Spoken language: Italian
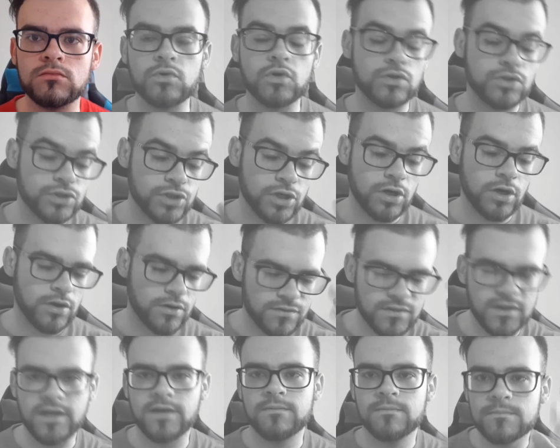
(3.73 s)
buongiorno,
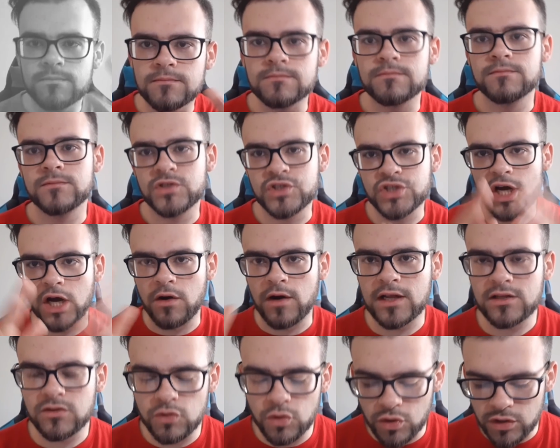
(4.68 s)
sì. Ciao
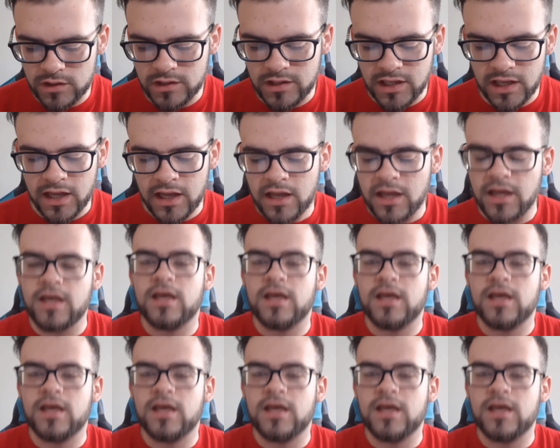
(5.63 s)
a tutti.